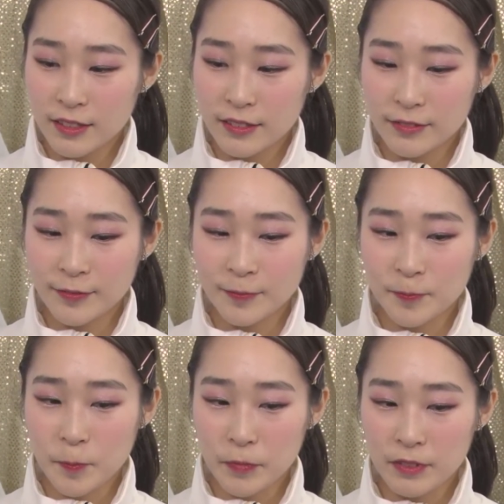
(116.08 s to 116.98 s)
う
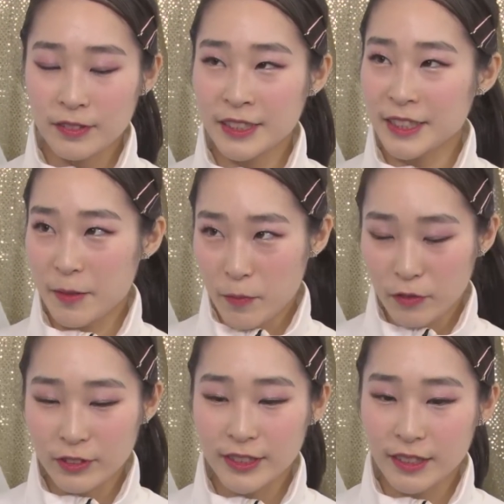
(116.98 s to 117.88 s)
ん、フリーで
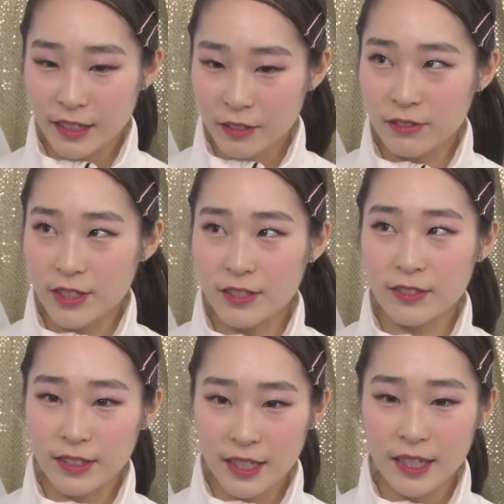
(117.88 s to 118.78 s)
もしっかり落ち
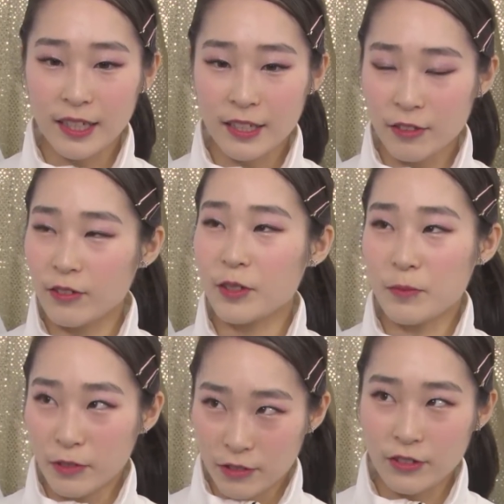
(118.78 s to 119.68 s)
着いて、今日より
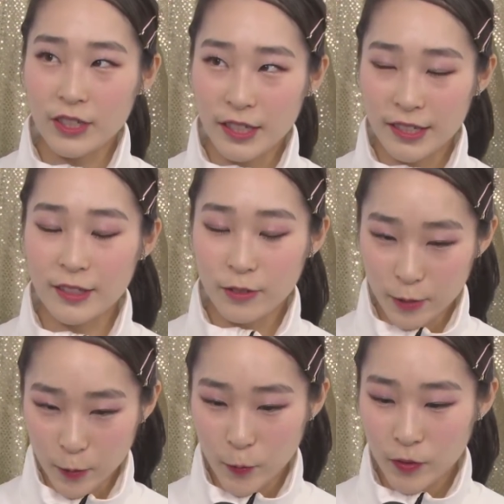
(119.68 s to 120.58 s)
もっといい演技
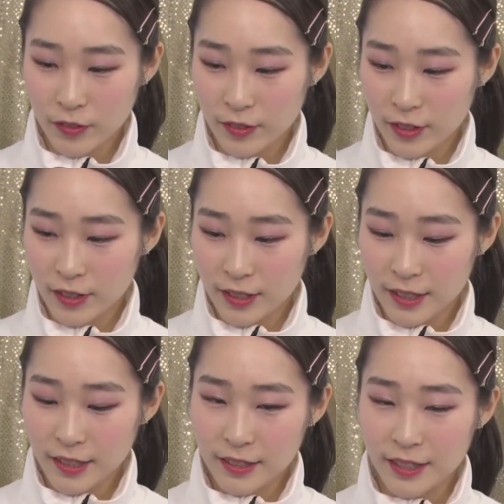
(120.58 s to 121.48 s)
を
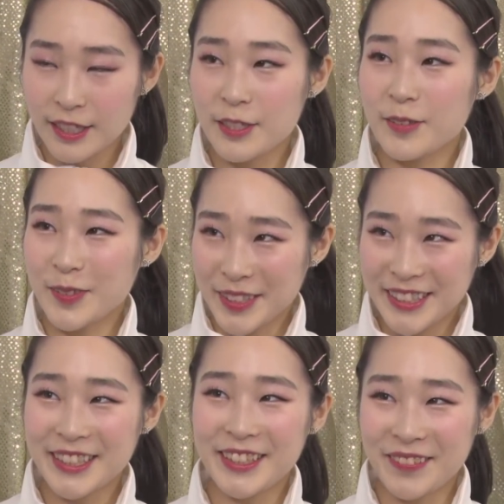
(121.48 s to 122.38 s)
できるよう
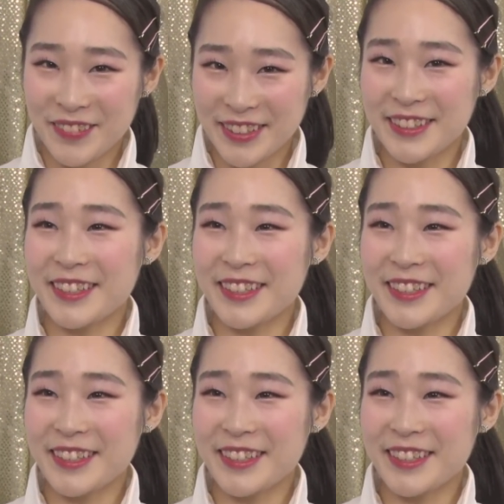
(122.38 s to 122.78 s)
に頑張りた